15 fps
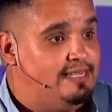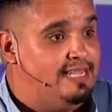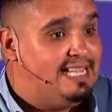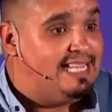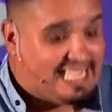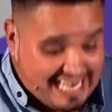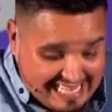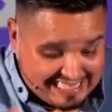
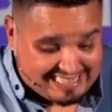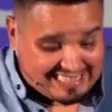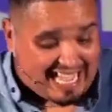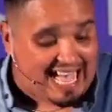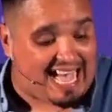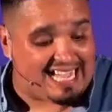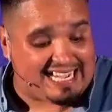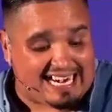Y él está
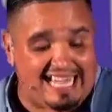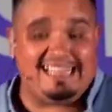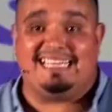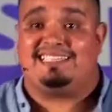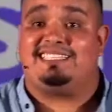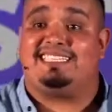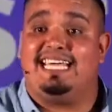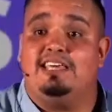
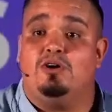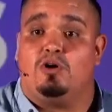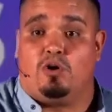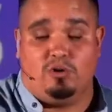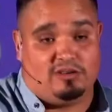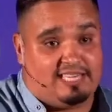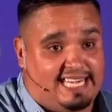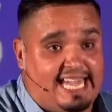agradecido con
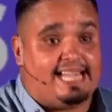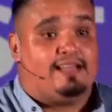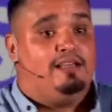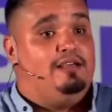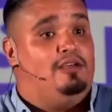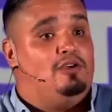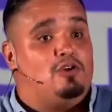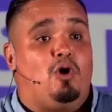quién?
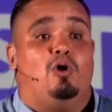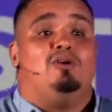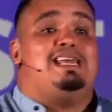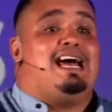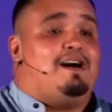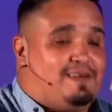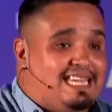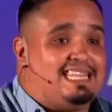Con la
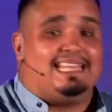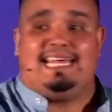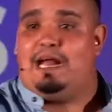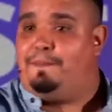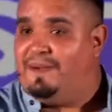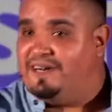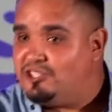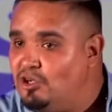vida de las
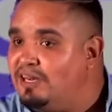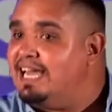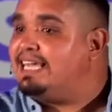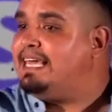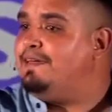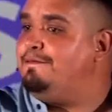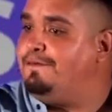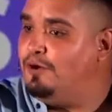personas que
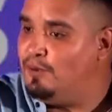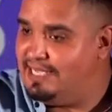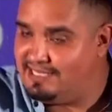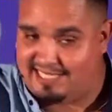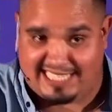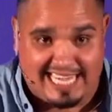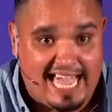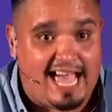
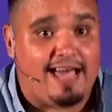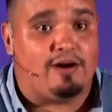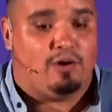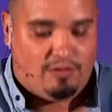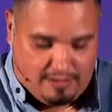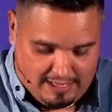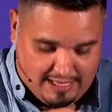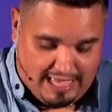influenciaron
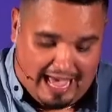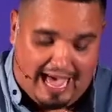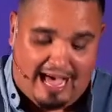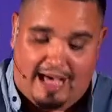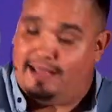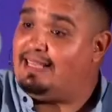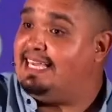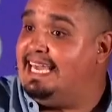
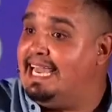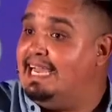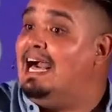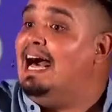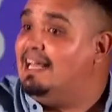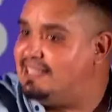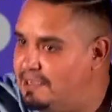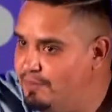a quién?
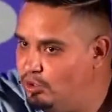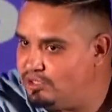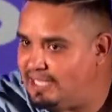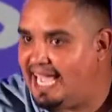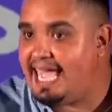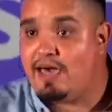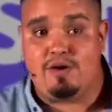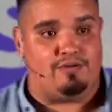A
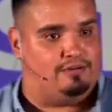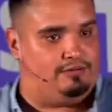Timoteo.